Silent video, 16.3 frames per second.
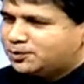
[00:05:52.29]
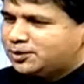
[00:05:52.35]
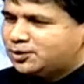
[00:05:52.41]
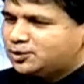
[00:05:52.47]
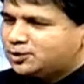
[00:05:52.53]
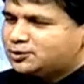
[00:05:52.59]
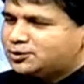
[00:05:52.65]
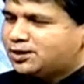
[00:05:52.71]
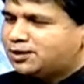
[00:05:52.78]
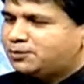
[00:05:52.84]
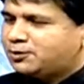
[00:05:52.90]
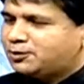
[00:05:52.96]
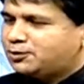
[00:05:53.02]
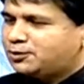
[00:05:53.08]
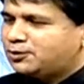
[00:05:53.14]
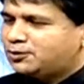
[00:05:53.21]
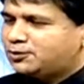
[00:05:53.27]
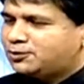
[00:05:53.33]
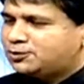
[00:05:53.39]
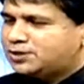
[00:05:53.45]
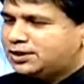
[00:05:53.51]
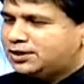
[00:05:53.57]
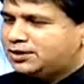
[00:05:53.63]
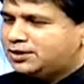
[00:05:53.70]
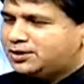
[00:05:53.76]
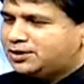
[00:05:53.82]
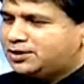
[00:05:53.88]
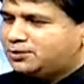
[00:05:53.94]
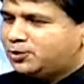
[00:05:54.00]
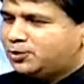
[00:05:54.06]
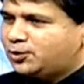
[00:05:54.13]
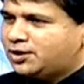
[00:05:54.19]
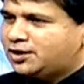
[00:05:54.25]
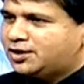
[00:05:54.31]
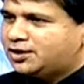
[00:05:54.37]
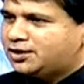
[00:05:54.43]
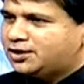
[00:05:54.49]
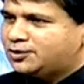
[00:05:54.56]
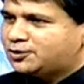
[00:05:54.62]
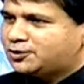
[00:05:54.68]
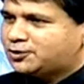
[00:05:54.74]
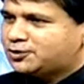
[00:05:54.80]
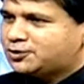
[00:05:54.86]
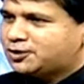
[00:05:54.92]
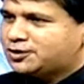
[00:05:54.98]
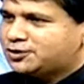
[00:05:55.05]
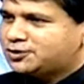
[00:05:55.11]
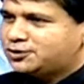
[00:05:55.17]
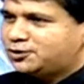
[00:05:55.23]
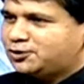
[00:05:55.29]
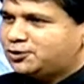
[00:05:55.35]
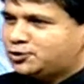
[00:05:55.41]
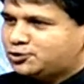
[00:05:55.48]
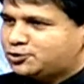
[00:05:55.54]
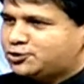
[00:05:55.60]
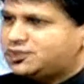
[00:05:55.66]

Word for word: উচ্চ মাধ্যমিক 10 থেকে 15 লক্ষ ছেলে মেয়েদের পরীক্ষা নিয়ন্ত্রণ করার জন্য